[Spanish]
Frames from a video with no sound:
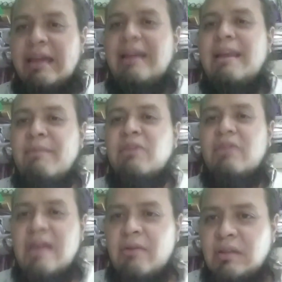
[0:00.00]
en la
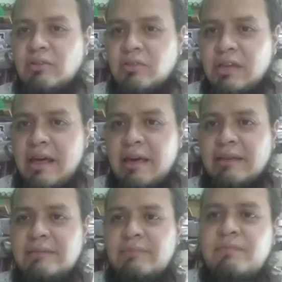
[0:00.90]
mayoría de nuestras sociedades
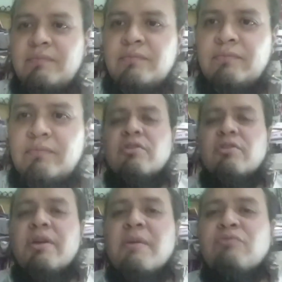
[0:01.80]

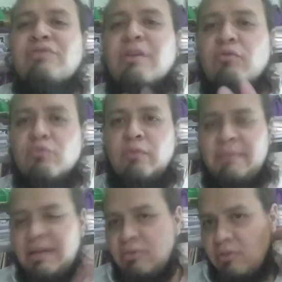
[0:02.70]
lleva un segundo
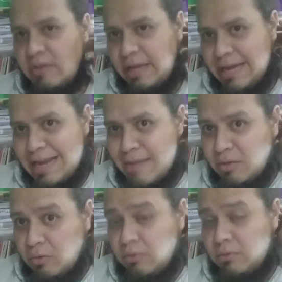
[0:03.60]
elemento en el
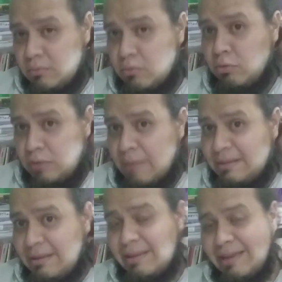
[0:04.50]
ámbito
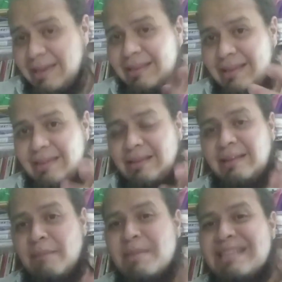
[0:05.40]
justamente de este, de
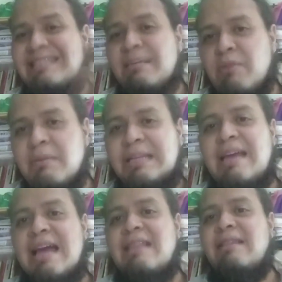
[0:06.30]
este principio
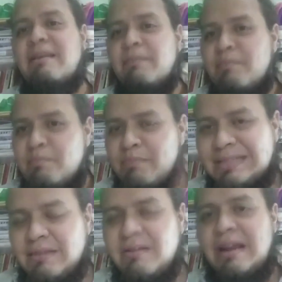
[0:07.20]
material, de
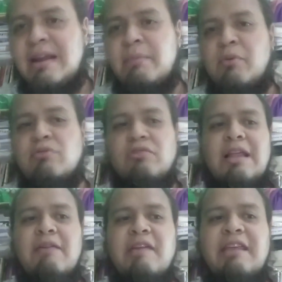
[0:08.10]
preservar la reproducción de
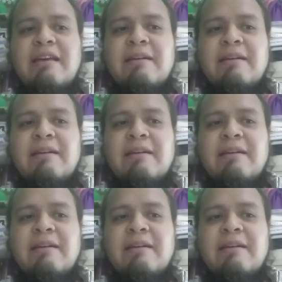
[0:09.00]
la vida,